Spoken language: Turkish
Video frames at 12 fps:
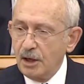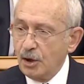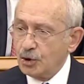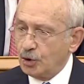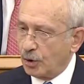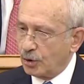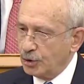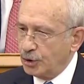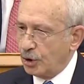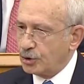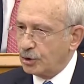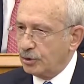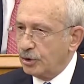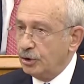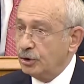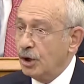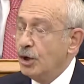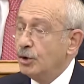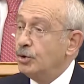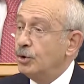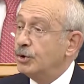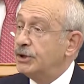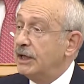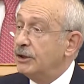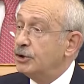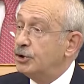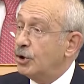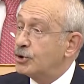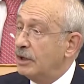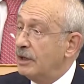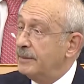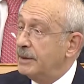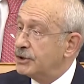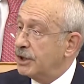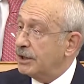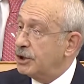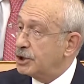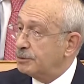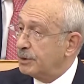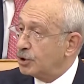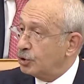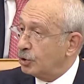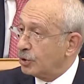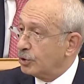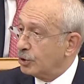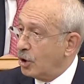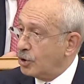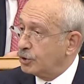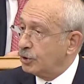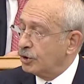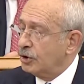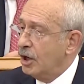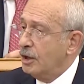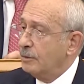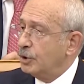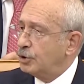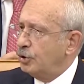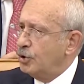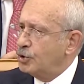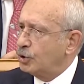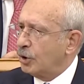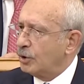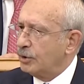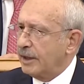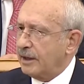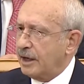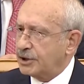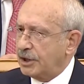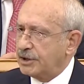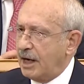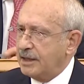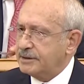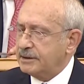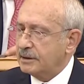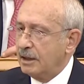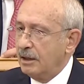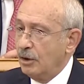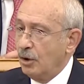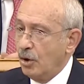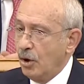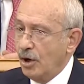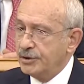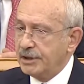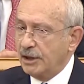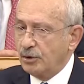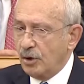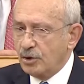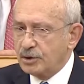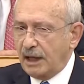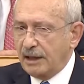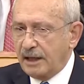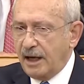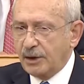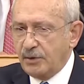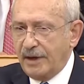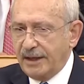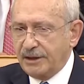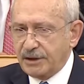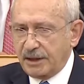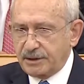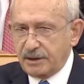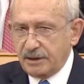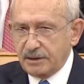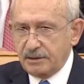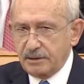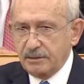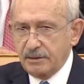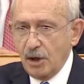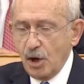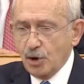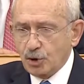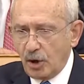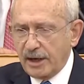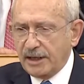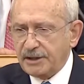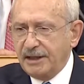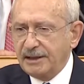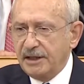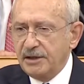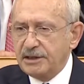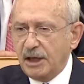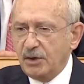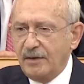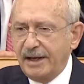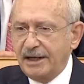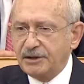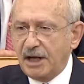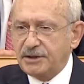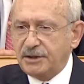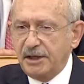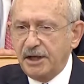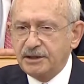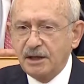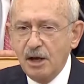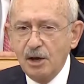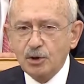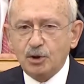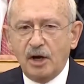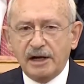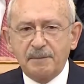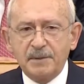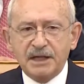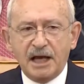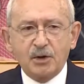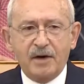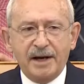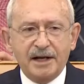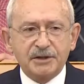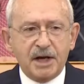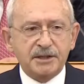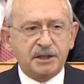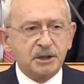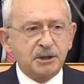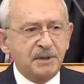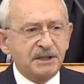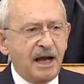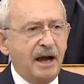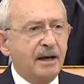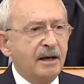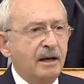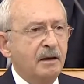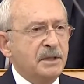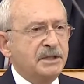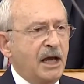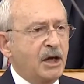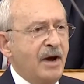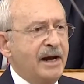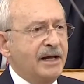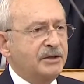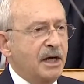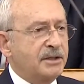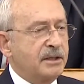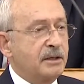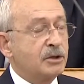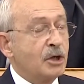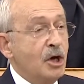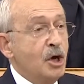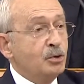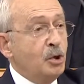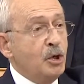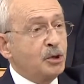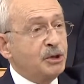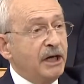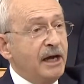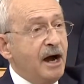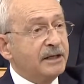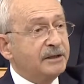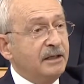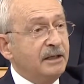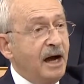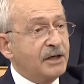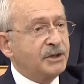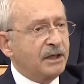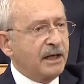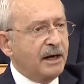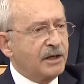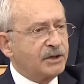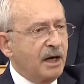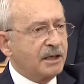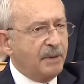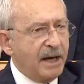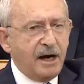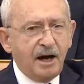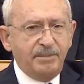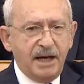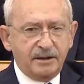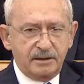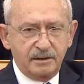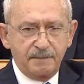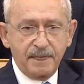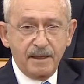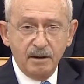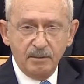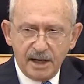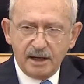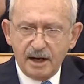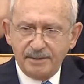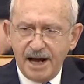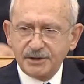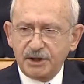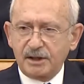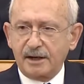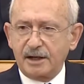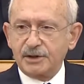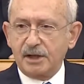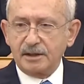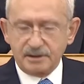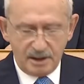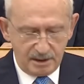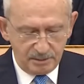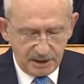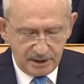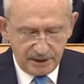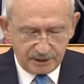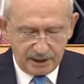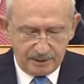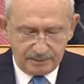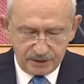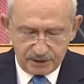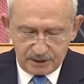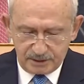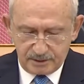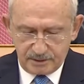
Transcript: Sorun çözülür. Türkiye'nin çözülemeyecek hiçbir sorunu yoktur. Bütün sorunları aşacağız. Önce diyoruz Allah'a güveneceksiniz. Sonra kendinize güveneceksiniz. Sonra bize güveneceksiniz. Bize. Bize güveneceksiniz. Türkiye'yi aydınlığa çıkaracağız. Beraber. Beraber çıkaracağız. Birlikte yapacağız.